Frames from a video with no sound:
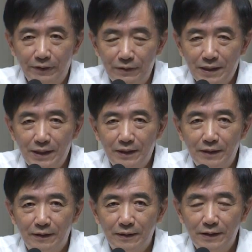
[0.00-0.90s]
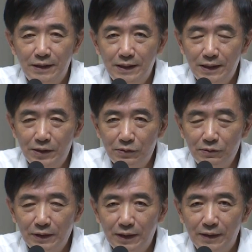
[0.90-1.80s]
也发现了其
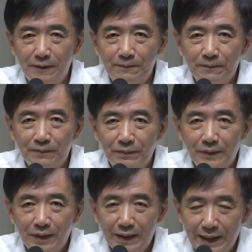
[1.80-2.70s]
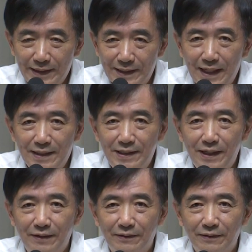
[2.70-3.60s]
中的 H 干
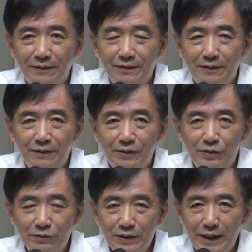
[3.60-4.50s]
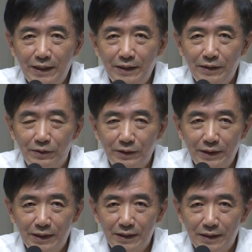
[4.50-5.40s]
线中间有一
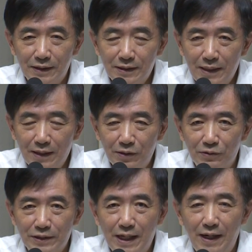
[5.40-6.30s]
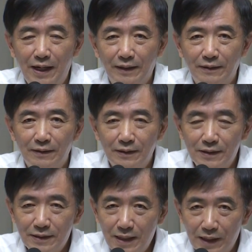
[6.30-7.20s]
个三孔箱涵，
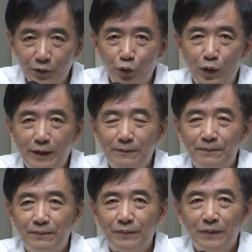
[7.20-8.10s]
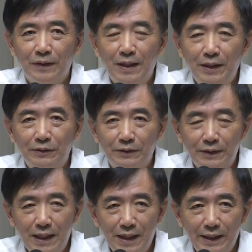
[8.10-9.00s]
上游端它有
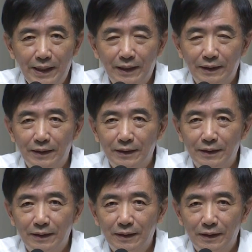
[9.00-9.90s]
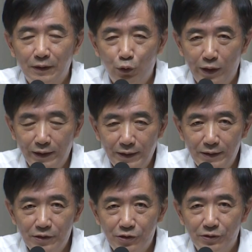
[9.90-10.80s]
大量的软
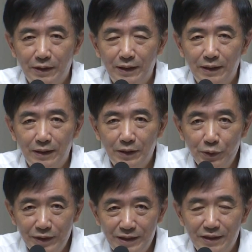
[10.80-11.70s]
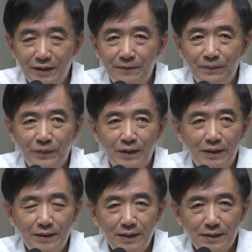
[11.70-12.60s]
砾石的淤积，
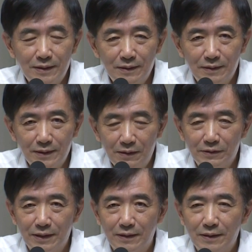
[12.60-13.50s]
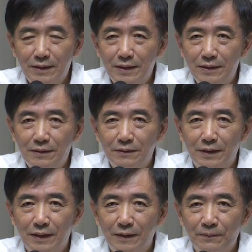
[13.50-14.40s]
这个是造成这一次
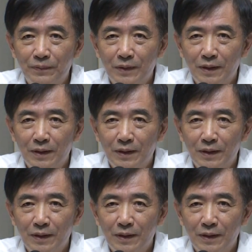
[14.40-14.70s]
的